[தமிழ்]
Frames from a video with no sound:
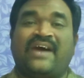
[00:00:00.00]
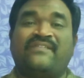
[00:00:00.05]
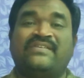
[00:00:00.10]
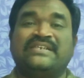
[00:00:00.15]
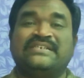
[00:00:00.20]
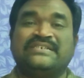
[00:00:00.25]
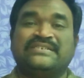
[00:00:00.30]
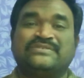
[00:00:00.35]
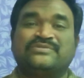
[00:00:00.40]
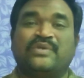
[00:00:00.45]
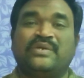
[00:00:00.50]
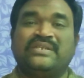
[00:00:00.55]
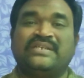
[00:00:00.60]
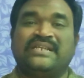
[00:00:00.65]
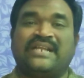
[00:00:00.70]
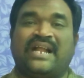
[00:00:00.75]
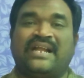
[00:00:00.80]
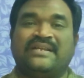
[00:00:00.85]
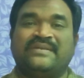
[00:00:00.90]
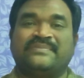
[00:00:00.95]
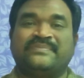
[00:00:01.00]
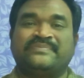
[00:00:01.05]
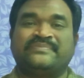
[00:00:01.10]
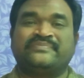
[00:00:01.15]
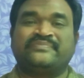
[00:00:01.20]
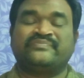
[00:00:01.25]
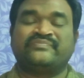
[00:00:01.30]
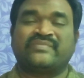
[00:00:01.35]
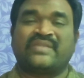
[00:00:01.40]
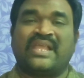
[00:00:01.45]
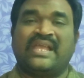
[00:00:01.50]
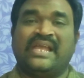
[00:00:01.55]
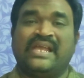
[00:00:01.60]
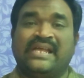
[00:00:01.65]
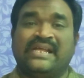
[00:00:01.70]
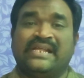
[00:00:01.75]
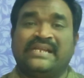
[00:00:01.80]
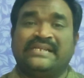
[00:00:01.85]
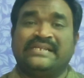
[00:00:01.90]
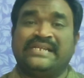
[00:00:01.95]
அவள் சொல்கிறாள்
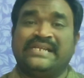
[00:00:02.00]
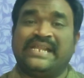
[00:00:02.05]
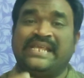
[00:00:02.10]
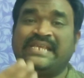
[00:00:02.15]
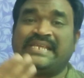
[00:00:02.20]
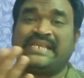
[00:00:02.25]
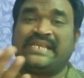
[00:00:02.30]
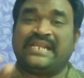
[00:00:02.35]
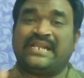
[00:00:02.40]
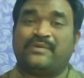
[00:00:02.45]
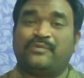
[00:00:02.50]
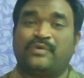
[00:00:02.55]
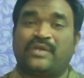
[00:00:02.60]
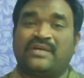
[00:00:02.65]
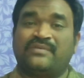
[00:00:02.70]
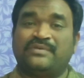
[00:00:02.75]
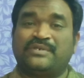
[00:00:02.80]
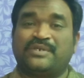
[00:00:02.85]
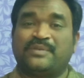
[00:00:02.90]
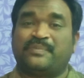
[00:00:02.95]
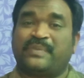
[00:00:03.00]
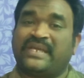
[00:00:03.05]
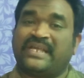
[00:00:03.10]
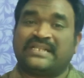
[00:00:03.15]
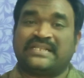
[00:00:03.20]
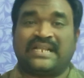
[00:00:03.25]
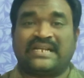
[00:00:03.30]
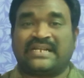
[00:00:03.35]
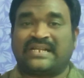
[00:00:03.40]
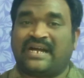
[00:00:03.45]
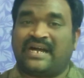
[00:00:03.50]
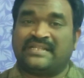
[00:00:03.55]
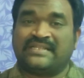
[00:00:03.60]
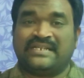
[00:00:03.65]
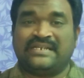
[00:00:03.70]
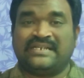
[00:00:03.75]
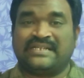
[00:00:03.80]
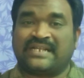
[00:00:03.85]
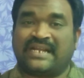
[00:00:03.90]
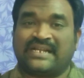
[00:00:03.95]
நினைக்கிற உறவுக்கு பெயர் தான்
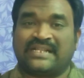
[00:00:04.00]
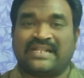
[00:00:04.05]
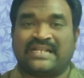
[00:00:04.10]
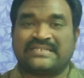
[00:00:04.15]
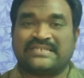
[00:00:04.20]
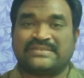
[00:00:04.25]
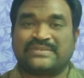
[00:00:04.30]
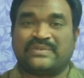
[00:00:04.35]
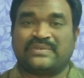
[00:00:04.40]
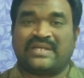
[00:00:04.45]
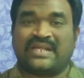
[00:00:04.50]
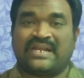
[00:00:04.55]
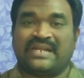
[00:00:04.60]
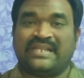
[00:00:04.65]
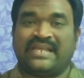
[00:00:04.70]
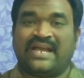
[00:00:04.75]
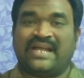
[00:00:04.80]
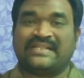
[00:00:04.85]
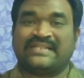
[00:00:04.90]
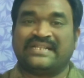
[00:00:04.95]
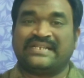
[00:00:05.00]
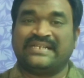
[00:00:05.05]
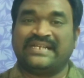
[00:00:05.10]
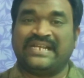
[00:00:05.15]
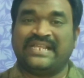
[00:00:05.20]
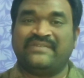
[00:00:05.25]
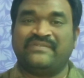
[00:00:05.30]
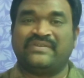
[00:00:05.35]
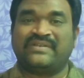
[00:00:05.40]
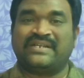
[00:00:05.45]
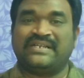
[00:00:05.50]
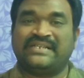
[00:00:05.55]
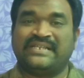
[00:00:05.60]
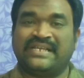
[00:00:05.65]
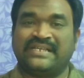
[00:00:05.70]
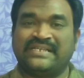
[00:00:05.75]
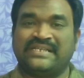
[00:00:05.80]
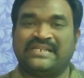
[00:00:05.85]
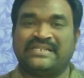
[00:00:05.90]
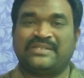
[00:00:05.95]
காதல்னு கண்ணதாசன் சொன்னார் இல்லையா அந்த நினைவுகள்
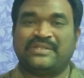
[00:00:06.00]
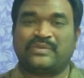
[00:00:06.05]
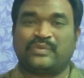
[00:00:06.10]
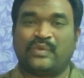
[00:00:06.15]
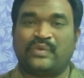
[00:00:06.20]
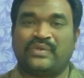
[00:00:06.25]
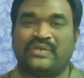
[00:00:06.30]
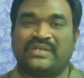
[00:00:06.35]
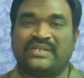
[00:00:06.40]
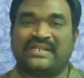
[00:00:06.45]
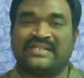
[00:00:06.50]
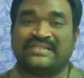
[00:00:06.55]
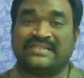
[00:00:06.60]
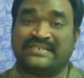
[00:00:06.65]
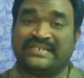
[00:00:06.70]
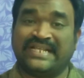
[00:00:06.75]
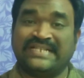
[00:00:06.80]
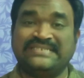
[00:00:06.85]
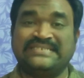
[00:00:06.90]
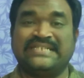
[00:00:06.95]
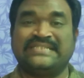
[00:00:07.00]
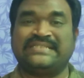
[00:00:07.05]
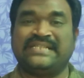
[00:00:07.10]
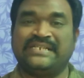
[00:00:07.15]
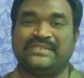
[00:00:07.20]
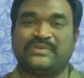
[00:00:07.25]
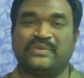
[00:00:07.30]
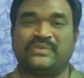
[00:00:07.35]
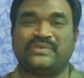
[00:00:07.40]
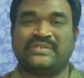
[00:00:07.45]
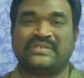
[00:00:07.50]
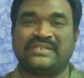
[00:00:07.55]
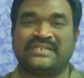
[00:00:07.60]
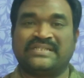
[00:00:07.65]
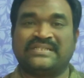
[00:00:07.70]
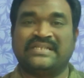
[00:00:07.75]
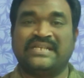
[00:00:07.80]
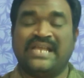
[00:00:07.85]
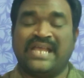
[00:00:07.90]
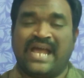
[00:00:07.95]
எங்கிருந்து தோன்றுகிறது நெஞ்சத்தில்
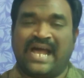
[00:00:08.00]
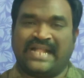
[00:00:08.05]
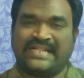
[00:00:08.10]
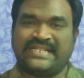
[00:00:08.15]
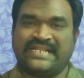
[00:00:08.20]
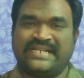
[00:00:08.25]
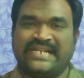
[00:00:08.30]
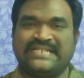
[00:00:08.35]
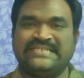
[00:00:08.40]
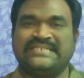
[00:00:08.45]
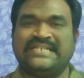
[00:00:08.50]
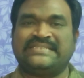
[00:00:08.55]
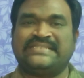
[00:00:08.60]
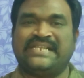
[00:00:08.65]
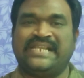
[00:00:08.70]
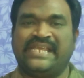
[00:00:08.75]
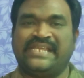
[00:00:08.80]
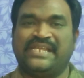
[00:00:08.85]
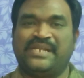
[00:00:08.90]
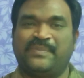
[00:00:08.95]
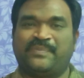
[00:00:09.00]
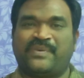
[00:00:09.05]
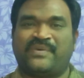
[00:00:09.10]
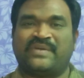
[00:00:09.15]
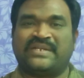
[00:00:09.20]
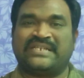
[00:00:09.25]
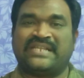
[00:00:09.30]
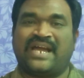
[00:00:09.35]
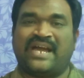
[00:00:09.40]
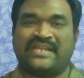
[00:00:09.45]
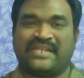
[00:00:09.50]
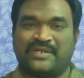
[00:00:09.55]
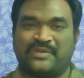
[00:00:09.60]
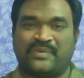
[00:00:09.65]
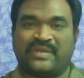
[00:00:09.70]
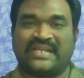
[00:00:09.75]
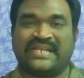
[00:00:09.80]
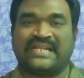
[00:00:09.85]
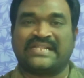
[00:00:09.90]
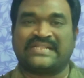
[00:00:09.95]
தோன்றுகிறது அந்த நெஞ்சத்திலே இருப்பவன் யார்
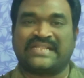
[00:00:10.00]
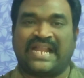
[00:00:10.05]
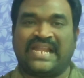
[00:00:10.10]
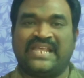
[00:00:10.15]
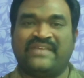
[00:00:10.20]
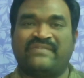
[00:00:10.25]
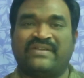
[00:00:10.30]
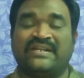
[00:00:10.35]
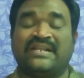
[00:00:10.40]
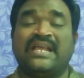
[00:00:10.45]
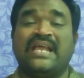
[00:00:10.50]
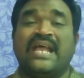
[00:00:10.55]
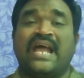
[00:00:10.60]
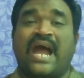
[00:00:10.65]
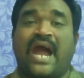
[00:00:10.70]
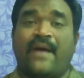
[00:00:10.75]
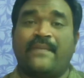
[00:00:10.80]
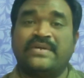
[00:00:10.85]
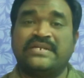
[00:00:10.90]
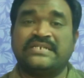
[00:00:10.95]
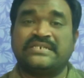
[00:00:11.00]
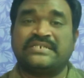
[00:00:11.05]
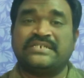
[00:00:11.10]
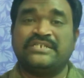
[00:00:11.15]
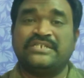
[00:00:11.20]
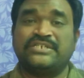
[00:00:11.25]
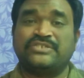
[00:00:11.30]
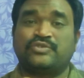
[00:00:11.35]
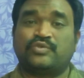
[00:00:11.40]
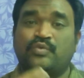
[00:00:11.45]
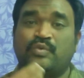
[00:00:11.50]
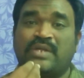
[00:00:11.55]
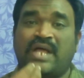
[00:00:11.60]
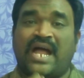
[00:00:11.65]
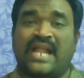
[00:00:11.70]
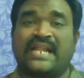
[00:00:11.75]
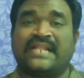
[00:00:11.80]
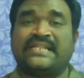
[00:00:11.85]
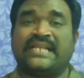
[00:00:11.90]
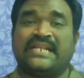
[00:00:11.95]
என்னுடைய தலைவன் அவனுக்கு
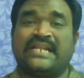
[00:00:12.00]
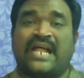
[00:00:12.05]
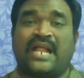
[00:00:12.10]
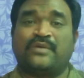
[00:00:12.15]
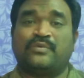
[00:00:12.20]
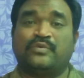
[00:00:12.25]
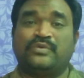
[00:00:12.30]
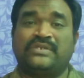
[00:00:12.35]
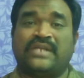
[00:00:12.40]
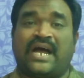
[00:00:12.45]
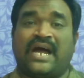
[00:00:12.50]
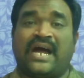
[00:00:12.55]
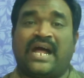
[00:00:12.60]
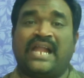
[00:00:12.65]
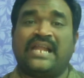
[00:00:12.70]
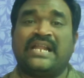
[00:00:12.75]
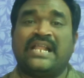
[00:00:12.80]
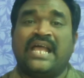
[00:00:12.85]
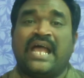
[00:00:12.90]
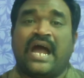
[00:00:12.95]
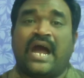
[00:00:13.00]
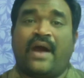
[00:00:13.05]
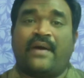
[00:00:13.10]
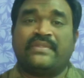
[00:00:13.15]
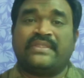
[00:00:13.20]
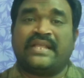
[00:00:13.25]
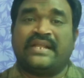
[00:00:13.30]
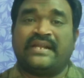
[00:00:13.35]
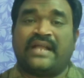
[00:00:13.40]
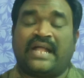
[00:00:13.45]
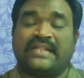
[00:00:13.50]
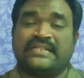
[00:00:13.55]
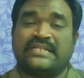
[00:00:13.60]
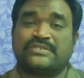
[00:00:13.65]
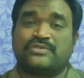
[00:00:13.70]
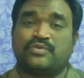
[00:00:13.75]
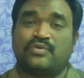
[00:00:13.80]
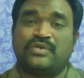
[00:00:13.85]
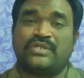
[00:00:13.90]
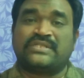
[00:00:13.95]
சூடானதை நான் உண்டால் அந்த
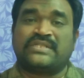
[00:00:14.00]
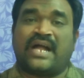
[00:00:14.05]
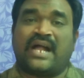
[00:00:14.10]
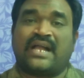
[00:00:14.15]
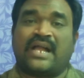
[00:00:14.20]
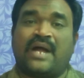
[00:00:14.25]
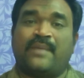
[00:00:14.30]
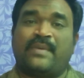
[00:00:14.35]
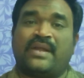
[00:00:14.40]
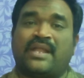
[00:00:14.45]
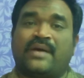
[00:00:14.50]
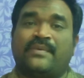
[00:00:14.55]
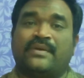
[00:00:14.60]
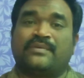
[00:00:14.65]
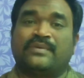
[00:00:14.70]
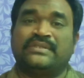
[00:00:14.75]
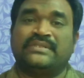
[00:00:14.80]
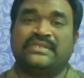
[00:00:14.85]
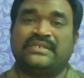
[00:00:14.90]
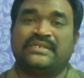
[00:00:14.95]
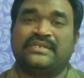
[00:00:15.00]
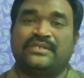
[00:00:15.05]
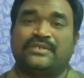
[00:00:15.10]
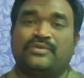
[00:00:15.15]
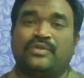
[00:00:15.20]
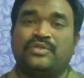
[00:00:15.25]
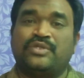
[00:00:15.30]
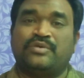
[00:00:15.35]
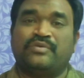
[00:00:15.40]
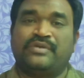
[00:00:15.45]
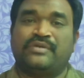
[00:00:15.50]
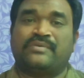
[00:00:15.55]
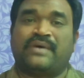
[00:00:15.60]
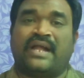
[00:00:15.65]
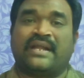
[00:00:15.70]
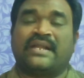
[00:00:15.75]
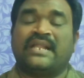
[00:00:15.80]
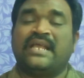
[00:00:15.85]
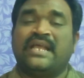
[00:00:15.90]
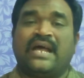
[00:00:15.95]
அந்த சூடு தாங்காமல் அவன் வந்து நொந்து
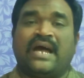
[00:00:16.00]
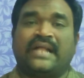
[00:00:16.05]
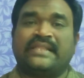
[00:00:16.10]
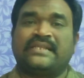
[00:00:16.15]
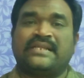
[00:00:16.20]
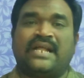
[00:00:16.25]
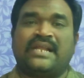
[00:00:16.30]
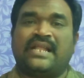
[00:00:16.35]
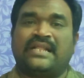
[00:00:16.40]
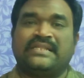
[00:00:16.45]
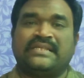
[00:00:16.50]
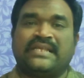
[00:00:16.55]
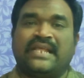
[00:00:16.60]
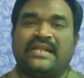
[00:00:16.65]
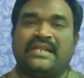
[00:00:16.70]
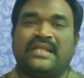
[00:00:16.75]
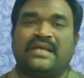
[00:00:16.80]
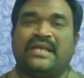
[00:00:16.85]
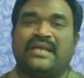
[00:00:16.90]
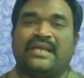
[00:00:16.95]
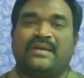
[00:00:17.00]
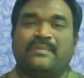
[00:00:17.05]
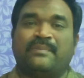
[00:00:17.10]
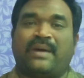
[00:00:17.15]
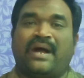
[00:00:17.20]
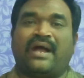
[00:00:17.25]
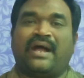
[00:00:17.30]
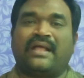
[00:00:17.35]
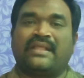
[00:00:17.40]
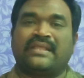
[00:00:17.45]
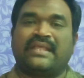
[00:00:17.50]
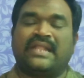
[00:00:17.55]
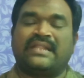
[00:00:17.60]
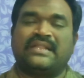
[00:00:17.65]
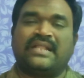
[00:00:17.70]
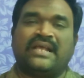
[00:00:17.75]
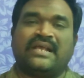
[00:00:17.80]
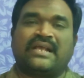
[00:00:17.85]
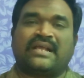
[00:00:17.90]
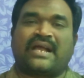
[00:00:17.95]
விடுவான் அதனால் அது என்ன
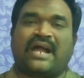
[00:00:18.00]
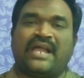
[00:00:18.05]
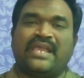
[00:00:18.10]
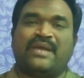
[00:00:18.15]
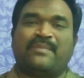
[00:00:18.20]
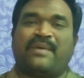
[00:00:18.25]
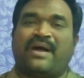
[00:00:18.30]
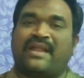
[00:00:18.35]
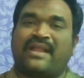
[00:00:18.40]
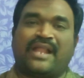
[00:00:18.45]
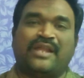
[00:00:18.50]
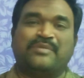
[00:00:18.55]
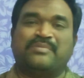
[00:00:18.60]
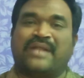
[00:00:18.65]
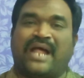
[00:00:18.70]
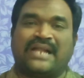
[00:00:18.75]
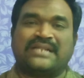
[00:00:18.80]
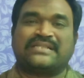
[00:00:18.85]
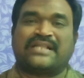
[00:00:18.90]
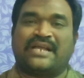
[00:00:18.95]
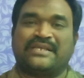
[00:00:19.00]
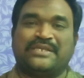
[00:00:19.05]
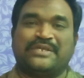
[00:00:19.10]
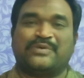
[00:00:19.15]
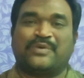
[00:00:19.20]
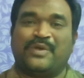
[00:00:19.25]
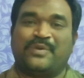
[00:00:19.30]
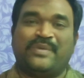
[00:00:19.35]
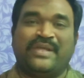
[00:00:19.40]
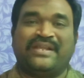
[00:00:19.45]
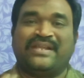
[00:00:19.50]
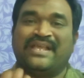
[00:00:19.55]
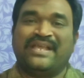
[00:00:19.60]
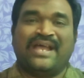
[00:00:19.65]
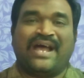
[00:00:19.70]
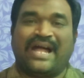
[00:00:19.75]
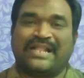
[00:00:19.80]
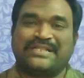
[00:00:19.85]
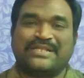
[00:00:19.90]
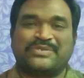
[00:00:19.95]
எந்த காயமானாலும் நான் தாங்கிக் கொள்வேன்
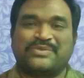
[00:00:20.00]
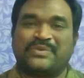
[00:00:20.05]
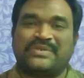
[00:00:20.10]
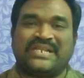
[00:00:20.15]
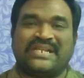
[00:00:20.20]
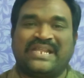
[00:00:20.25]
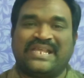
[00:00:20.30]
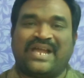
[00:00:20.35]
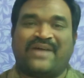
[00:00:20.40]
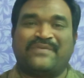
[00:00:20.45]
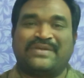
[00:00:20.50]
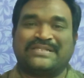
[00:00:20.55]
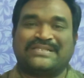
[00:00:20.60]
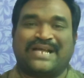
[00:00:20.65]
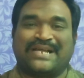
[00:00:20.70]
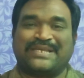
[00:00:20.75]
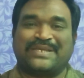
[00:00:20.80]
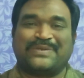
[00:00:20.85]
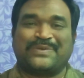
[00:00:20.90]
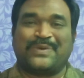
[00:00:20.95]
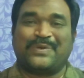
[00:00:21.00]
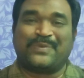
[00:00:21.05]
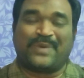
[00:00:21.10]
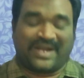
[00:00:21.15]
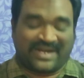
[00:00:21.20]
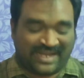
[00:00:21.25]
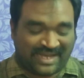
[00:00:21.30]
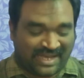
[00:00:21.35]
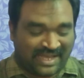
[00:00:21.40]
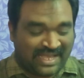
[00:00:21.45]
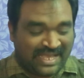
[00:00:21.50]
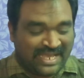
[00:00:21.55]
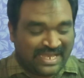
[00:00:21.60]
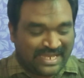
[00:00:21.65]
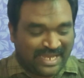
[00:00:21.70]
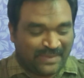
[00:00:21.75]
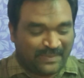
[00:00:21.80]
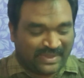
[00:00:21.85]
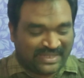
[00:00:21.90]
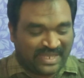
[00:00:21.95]
அந்த சூட்டினை அவன் தாங்கிக் கொள்வானா
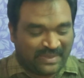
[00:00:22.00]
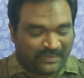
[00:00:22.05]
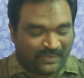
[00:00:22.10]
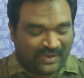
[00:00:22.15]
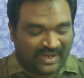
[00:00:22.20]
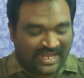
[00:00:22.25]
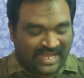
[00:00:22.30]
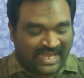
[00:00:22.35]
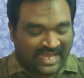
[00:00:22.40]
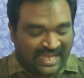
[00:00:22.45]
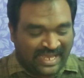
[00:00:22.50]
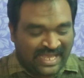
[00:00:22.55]
என்பதை போல